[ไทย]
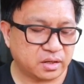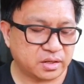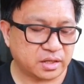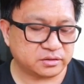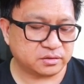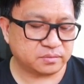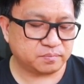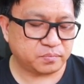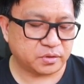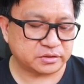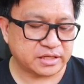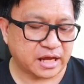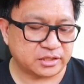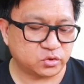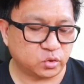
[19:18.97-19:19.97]
รัฐประ
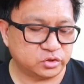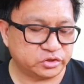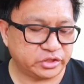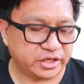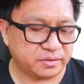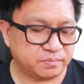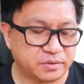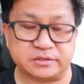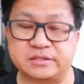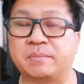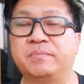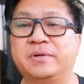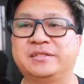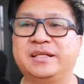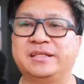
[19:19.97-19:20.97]
ชาชนจีนประ
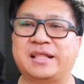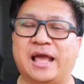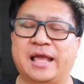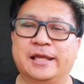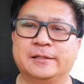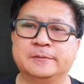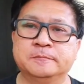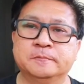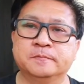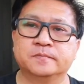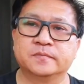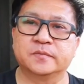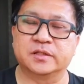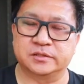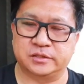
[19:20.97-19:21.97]
จำประเทศไทย
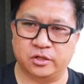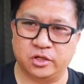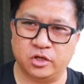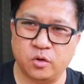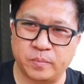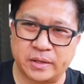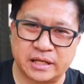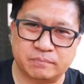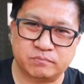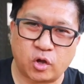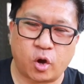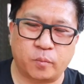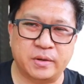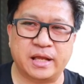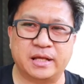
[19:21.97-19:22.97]
สิ่งนี้คงเป็นคำต
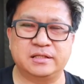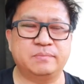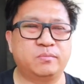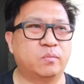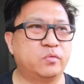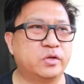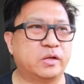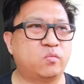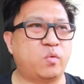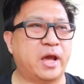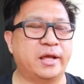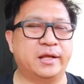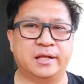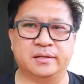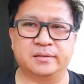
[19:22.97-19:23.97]
อบนะที่ผมเรียนไว้
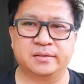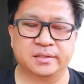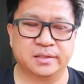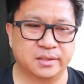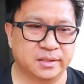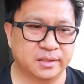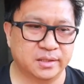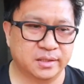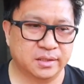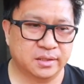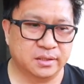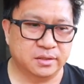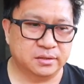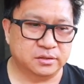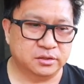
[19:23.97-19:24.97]
เนี่ย
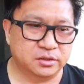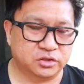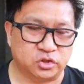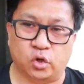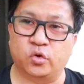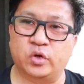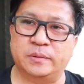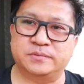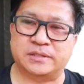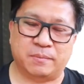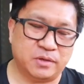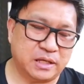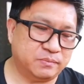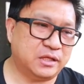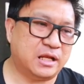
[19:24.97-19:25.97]
สองคลิปสาม
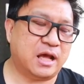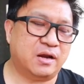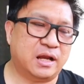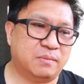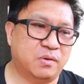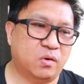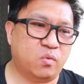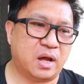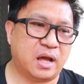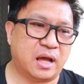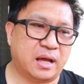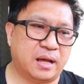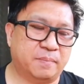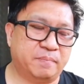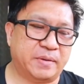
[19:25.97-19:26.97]
คลิปที่แล้วละบอกว่า
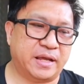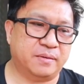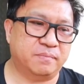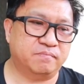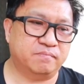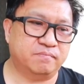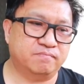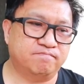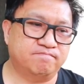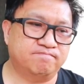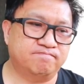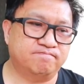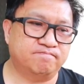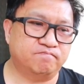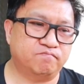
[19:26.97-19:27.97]
เป็น
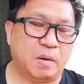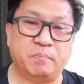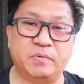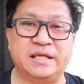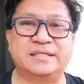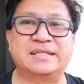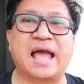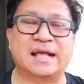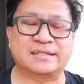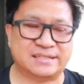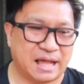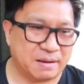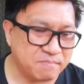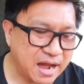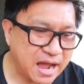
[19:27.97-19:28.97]
พระปรีชา
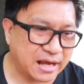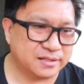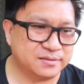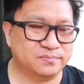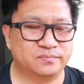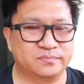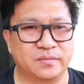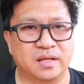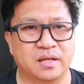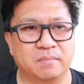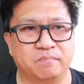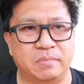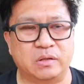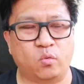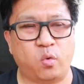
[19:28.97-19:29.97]
สามารถ
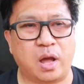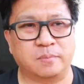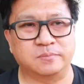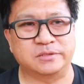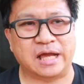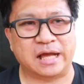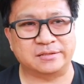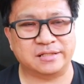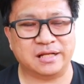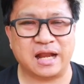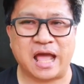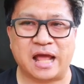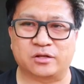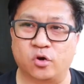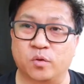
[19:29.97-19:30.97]
เป็นความชาญฉ
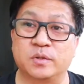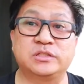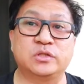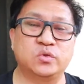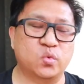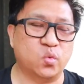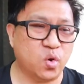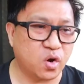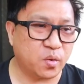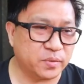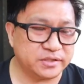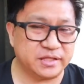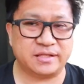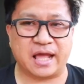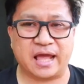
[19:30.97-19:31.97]
ลาดของพระเจ้าอยู่หัวของป
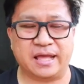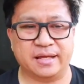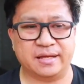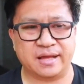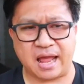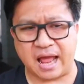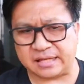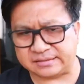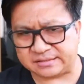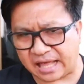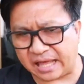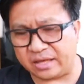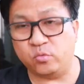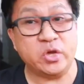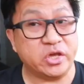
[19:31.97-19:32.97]
ระเทศไทยอา
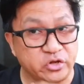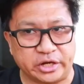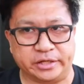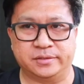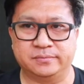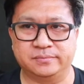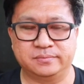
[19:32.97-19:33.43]
ศัยวิกฤต